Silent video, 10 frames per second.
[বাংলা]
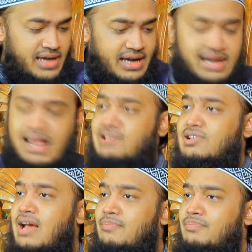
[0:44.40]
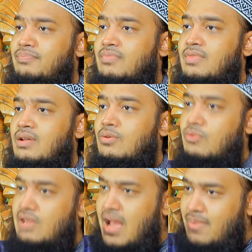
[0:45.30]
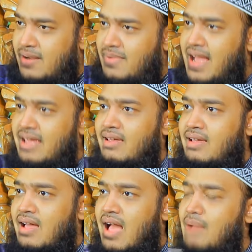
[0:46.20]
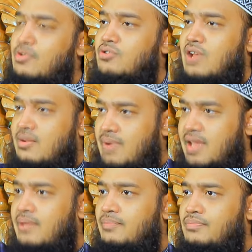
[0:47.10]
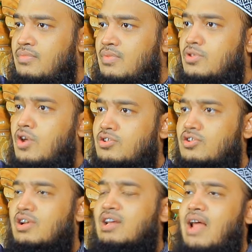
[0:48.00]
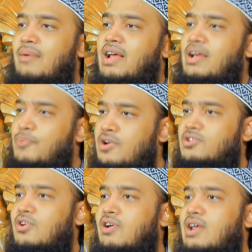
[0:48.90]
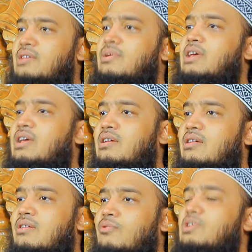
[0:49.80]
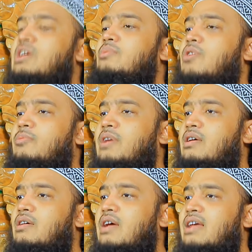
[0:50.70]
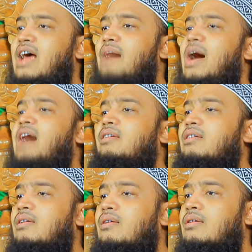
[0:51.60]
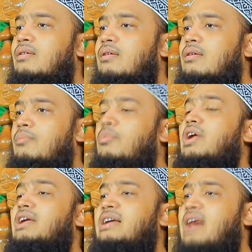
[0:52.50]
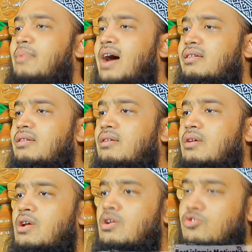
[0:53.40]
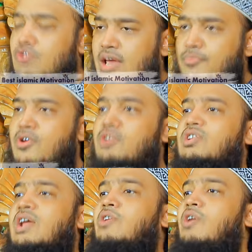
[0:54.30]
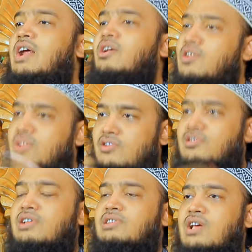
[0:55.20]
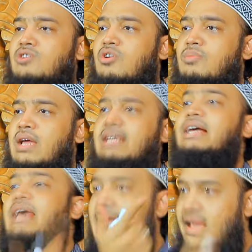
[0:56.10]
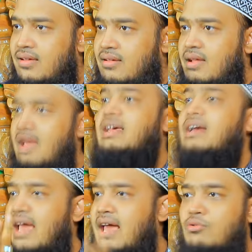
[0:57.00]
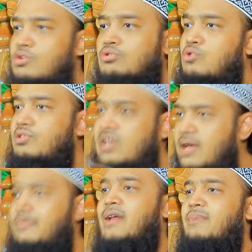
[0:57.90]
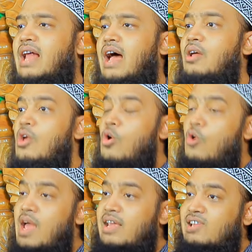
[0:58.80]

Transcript: আমি এখানে আসলাম উনি আমার ভাই আমি ওনার ভাই দশজনের আমাকে পরিচয় করা দিবে কি উনি কি বলবে এটা আমার বলেন না এটা আমার যদি এই পরিচয়টা করেন ওদের দশজনে জিজ্ঞেস করবো এটা কে এটা কে উনি উত্তর দিতে পারবে না ওই